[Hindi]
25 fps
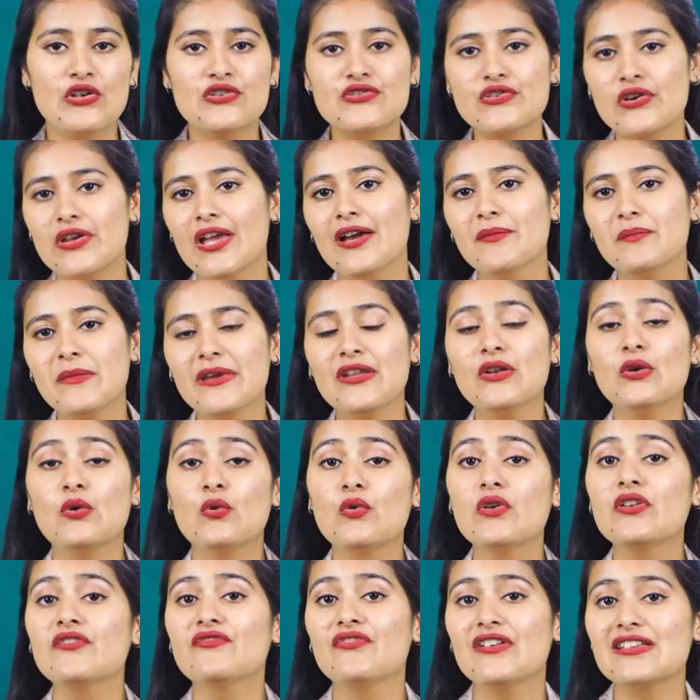सोयाबीन
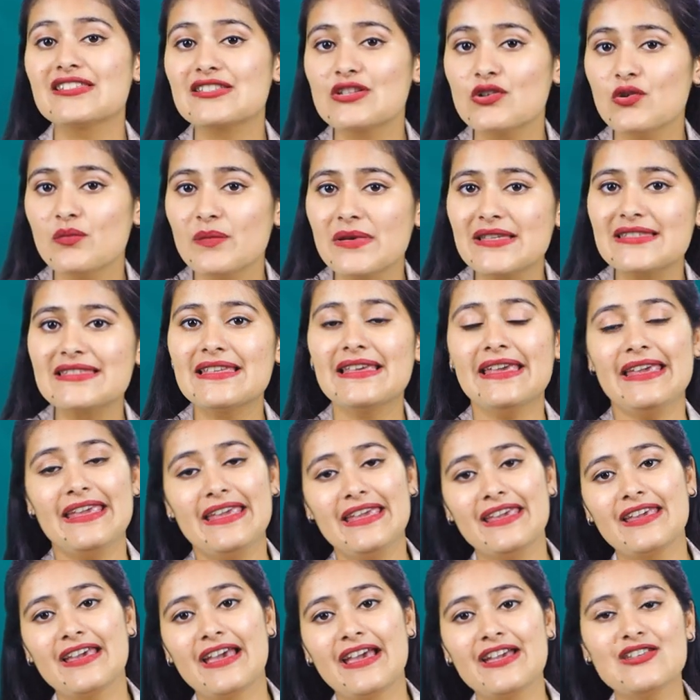उन फसलों में से
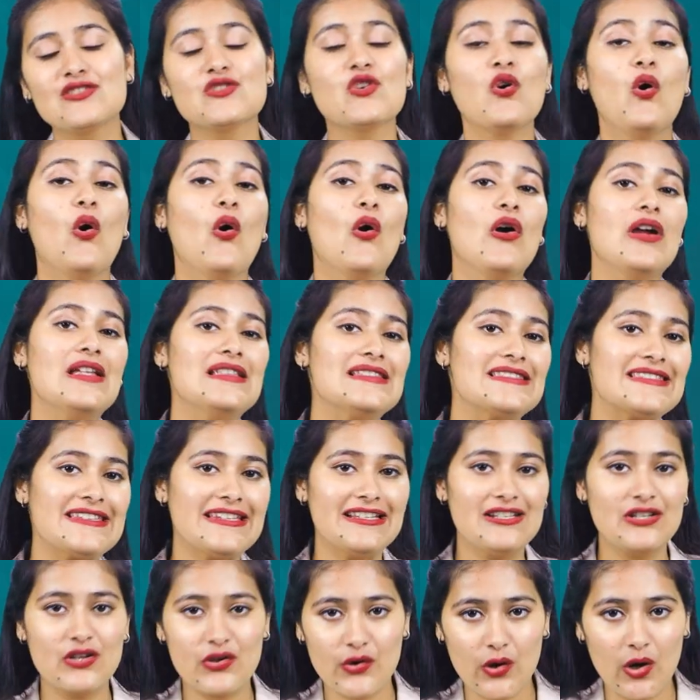एक है जो ऑयल
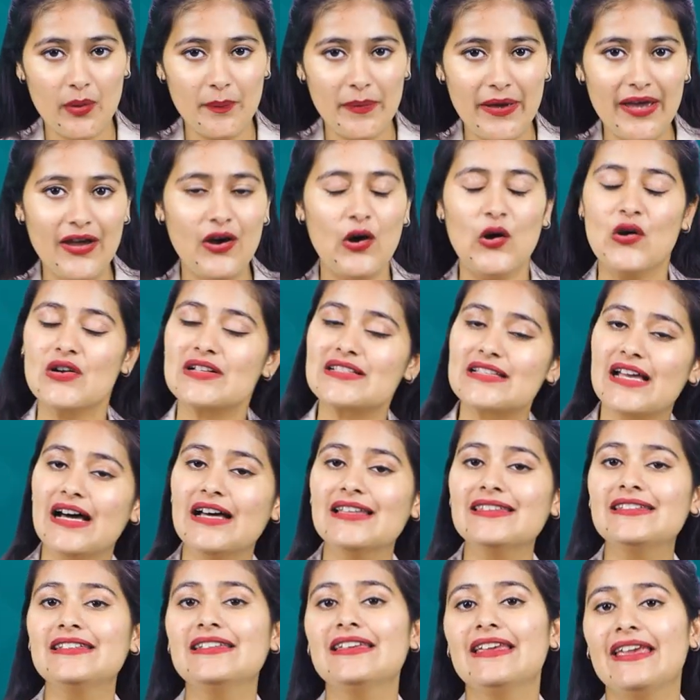सीड क्रॉप है और
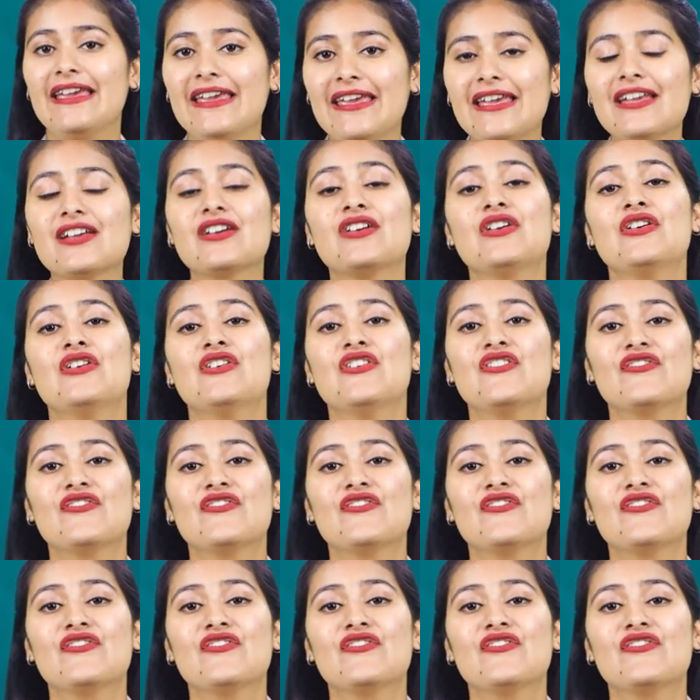साथ ही एक